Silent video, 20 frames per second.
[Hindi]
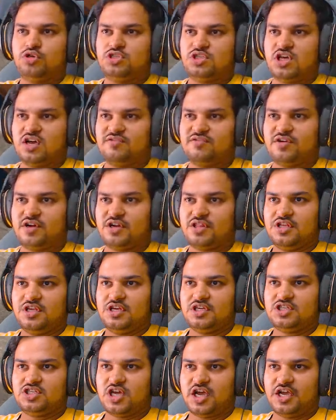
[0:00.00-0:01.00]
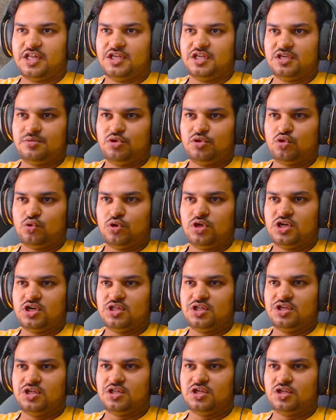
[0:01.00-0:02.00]
साफ़ कर दी है शायद ये भी थोड़ी
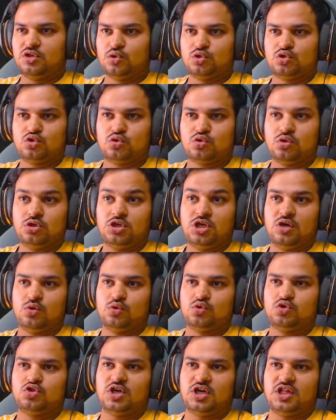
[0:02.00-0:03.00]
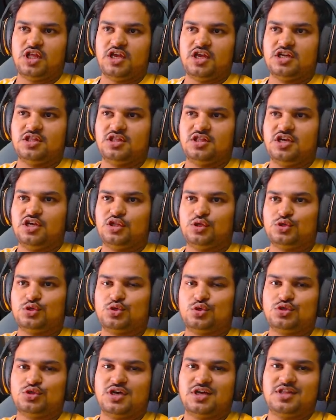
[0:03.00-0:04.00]
गंदी थी तो इस ये कुछ ज़्यादा ही गंदी है तो
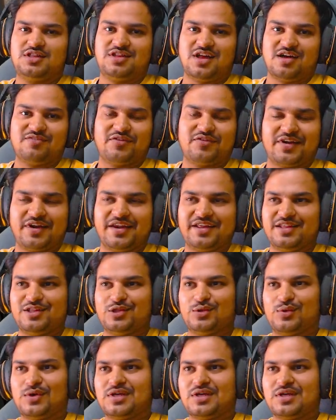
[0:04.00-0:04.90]
इसको साफ़ कर लेते थोड़ा